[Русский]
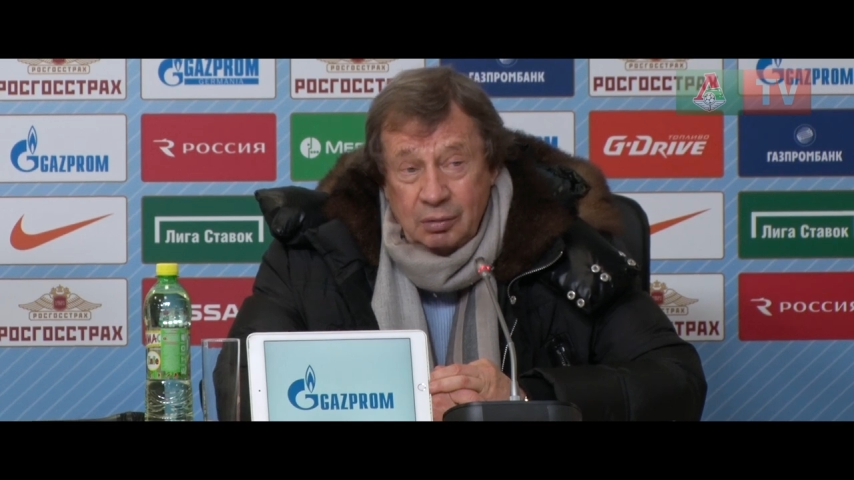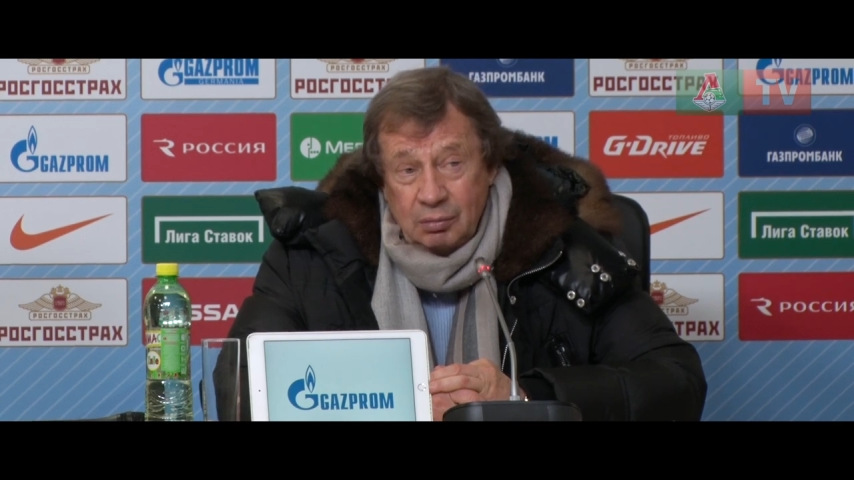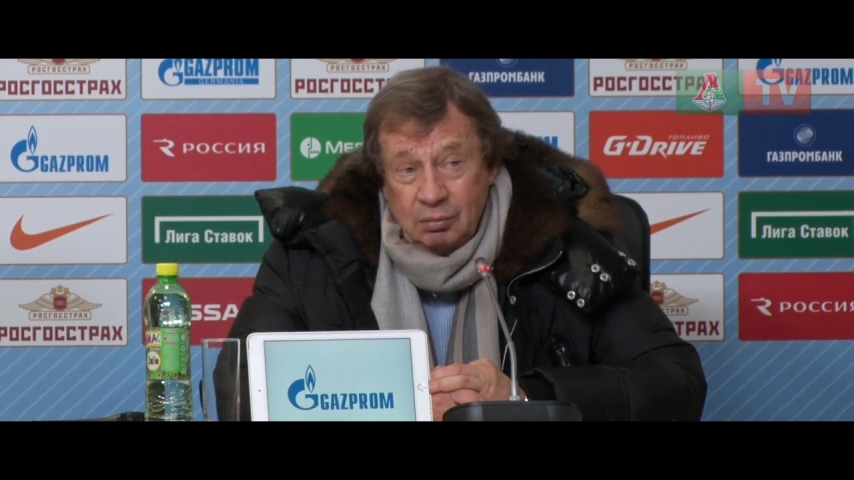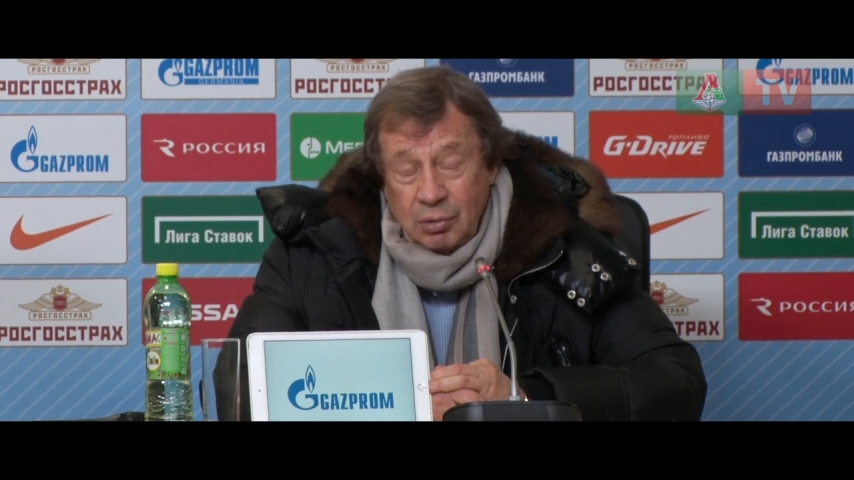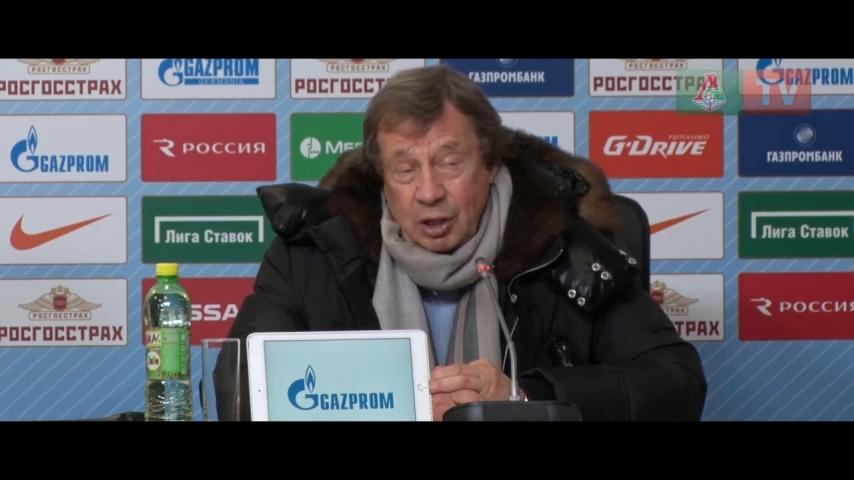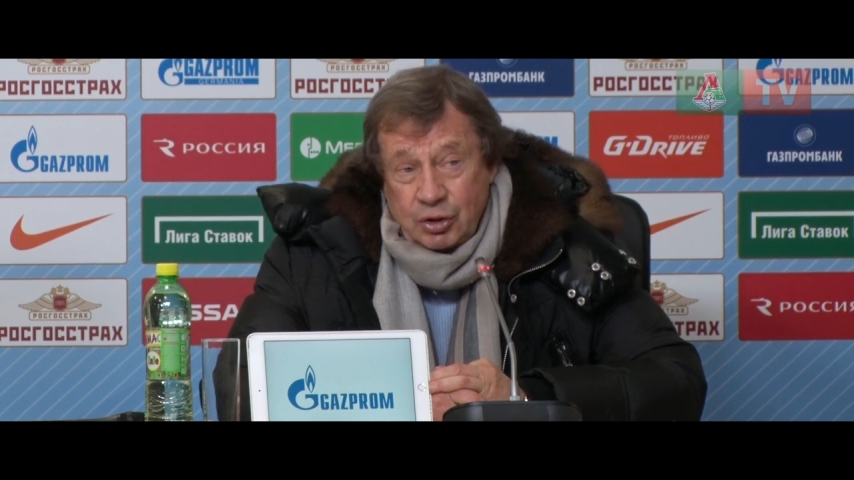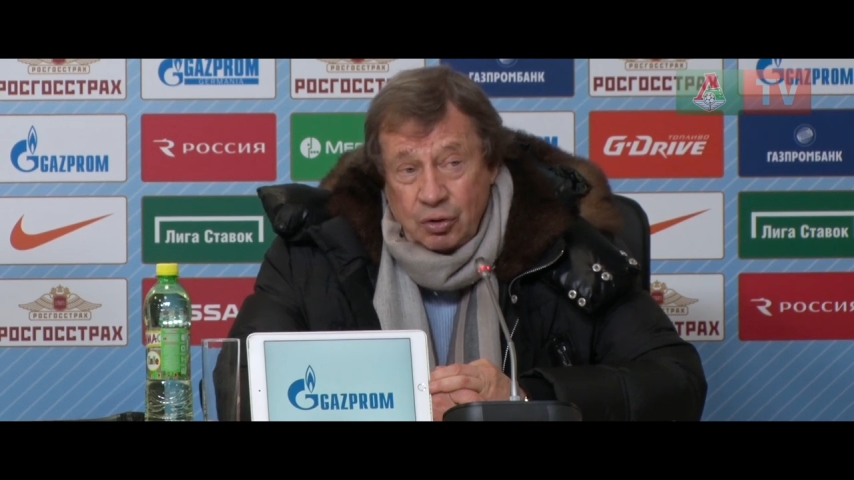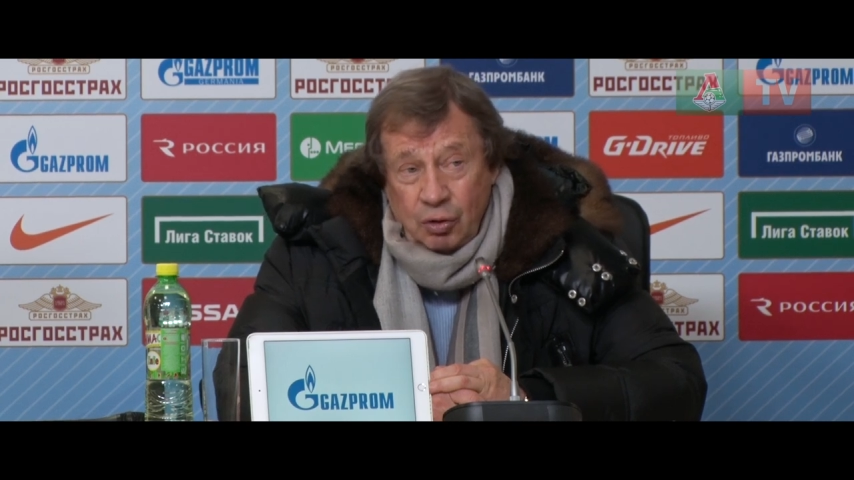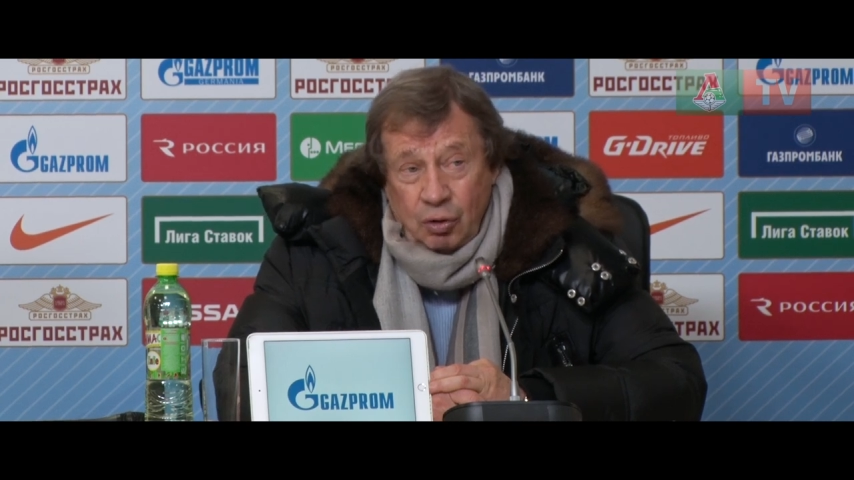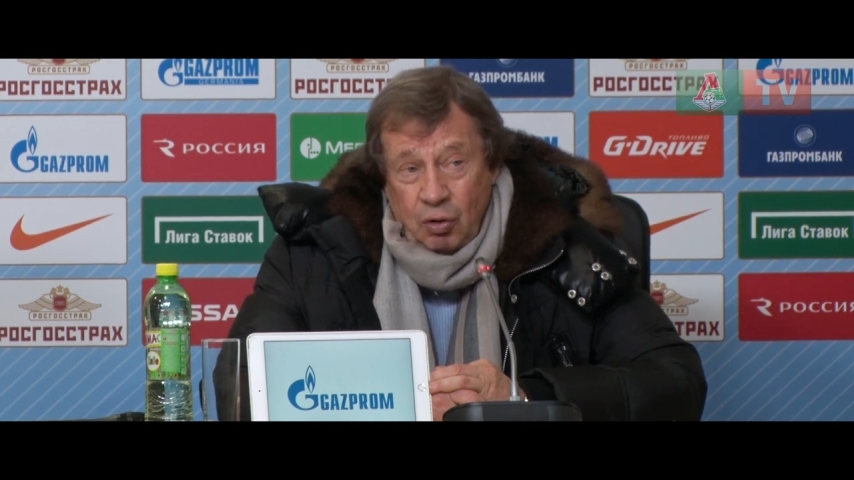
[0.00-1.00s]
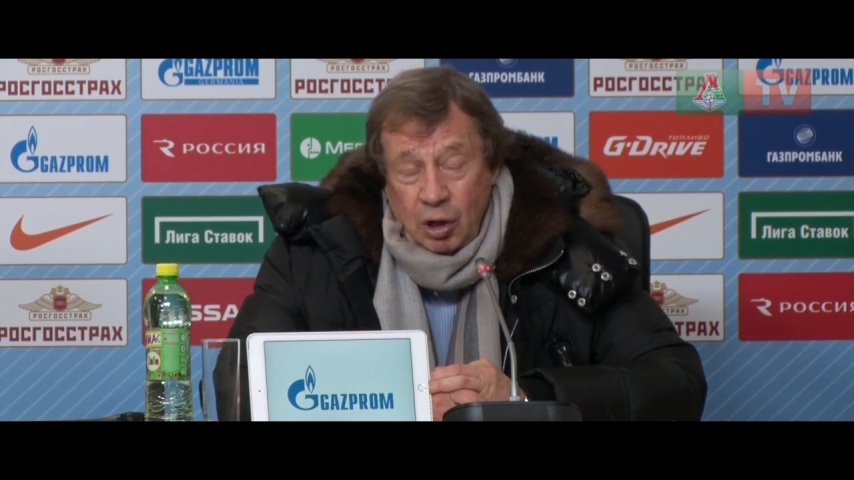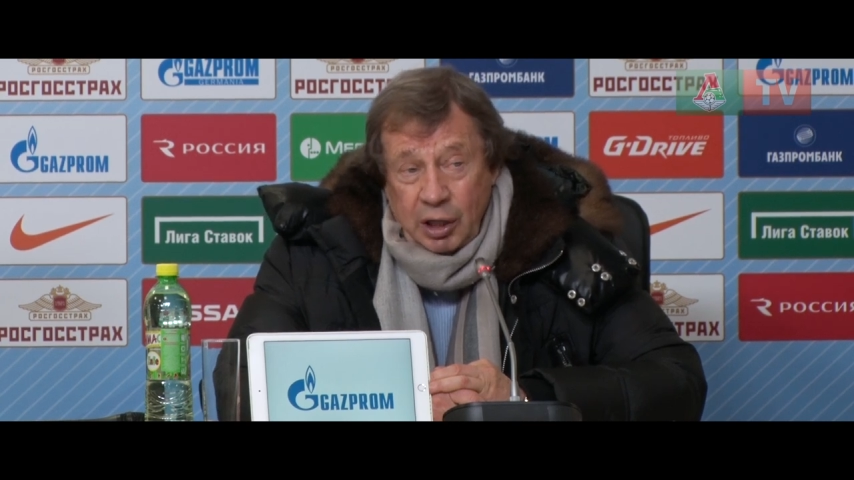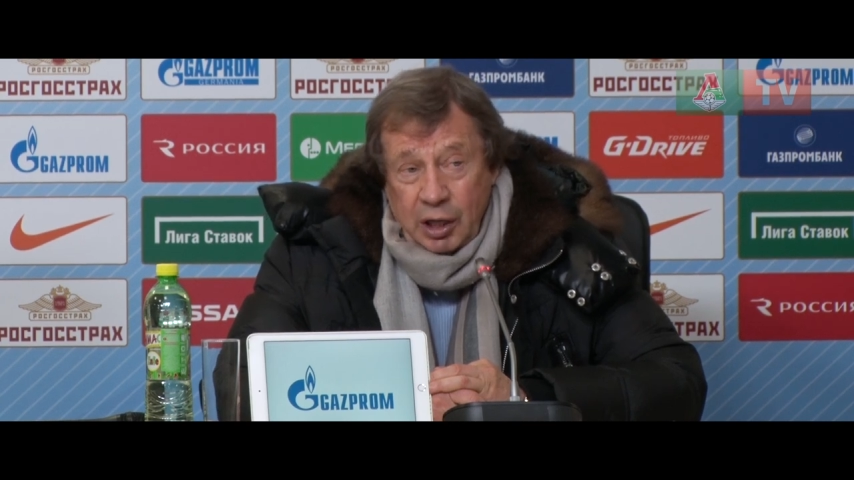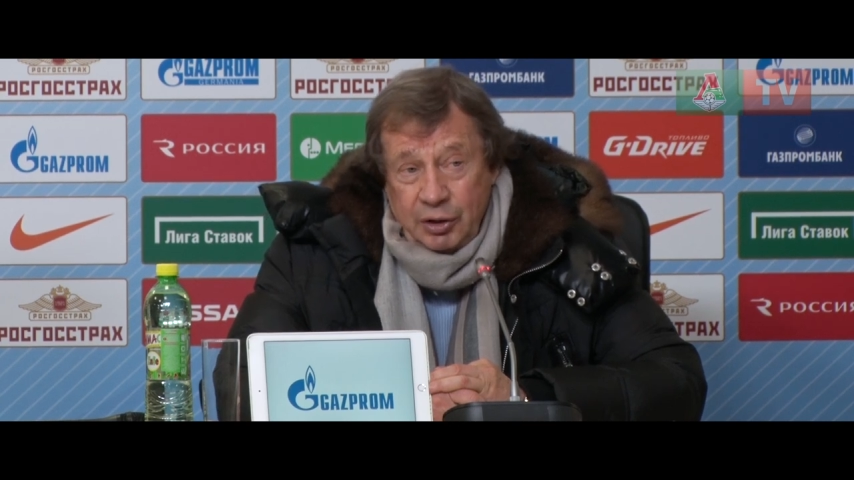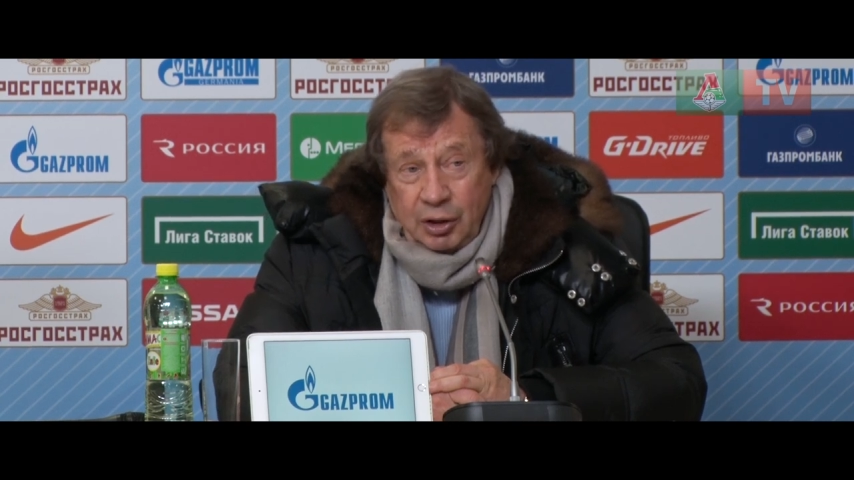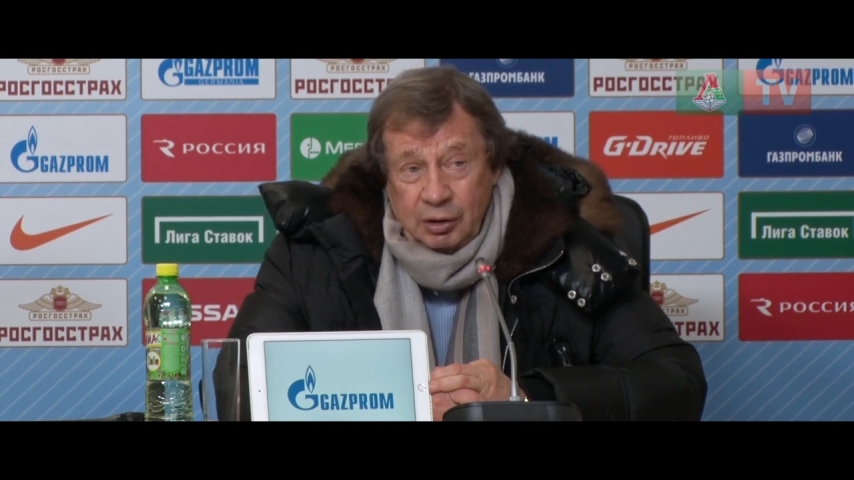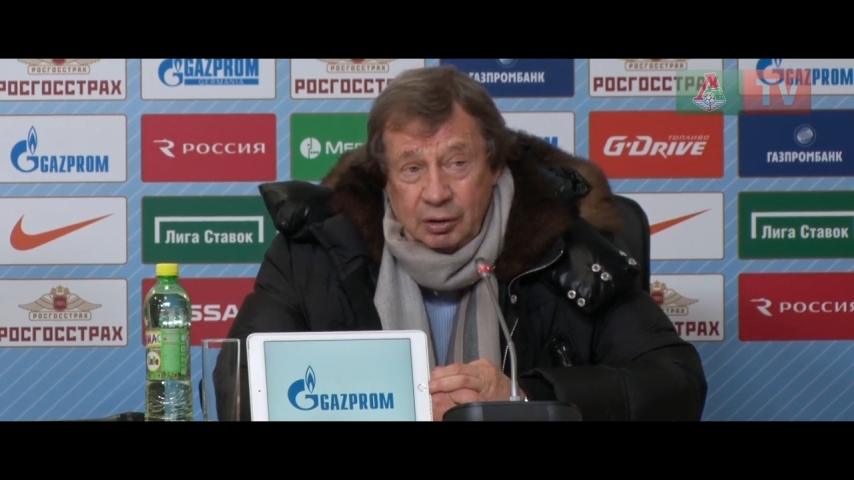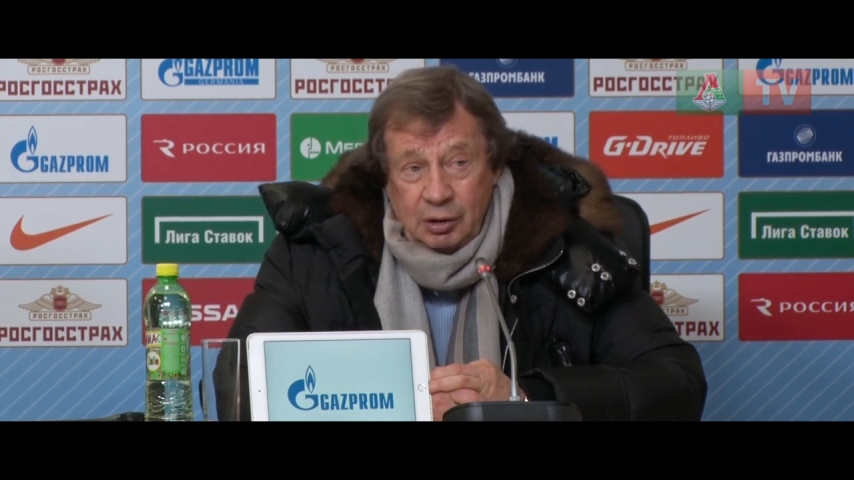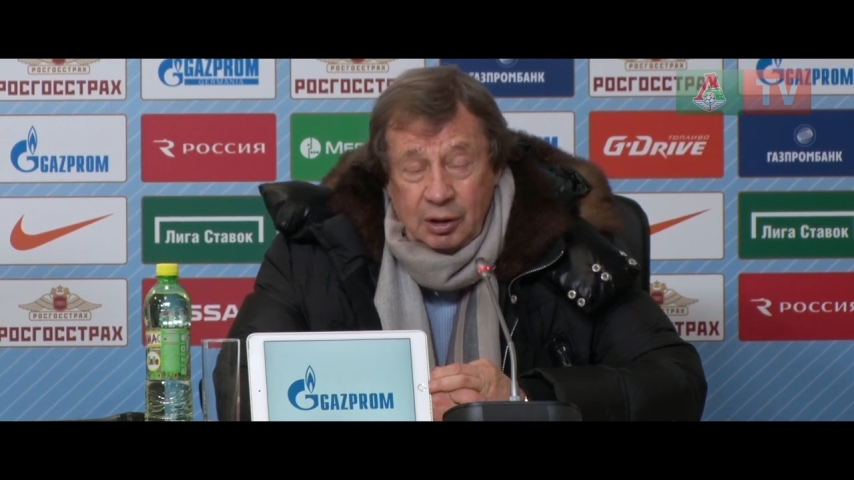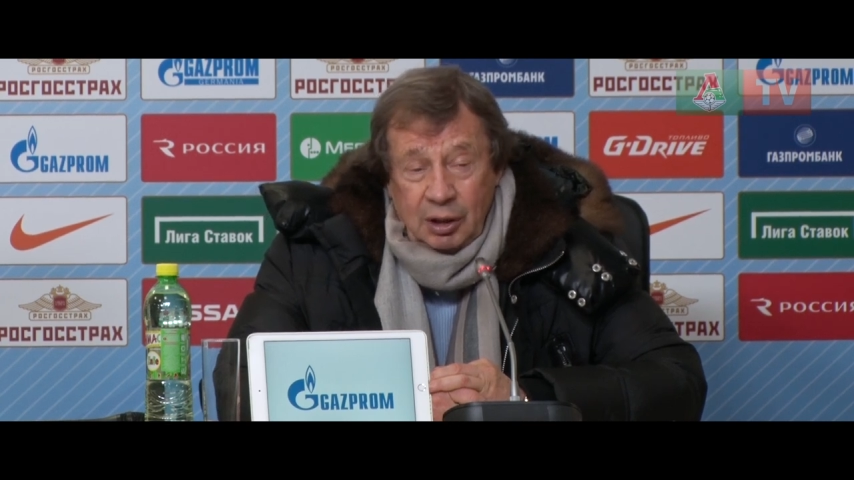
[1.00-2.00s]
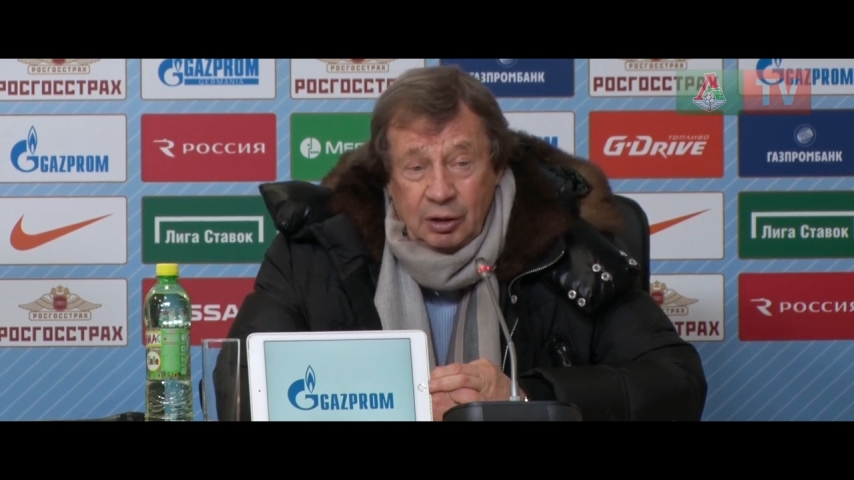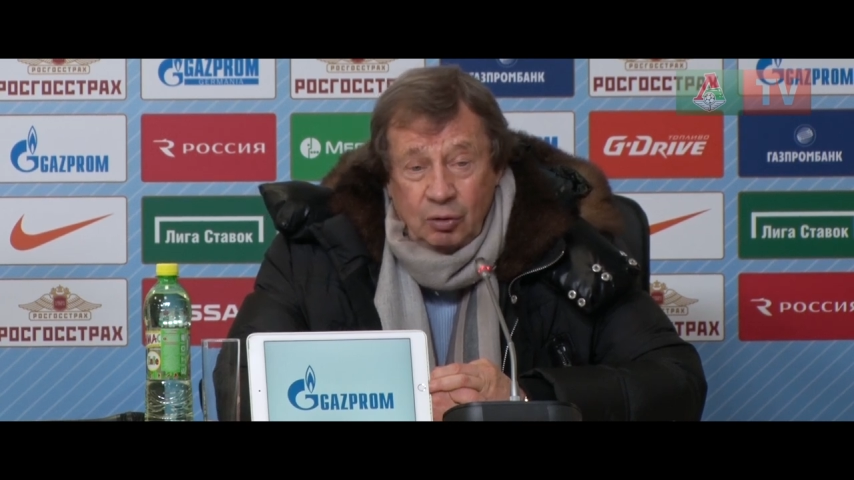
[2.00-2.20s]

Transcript: большой роли один или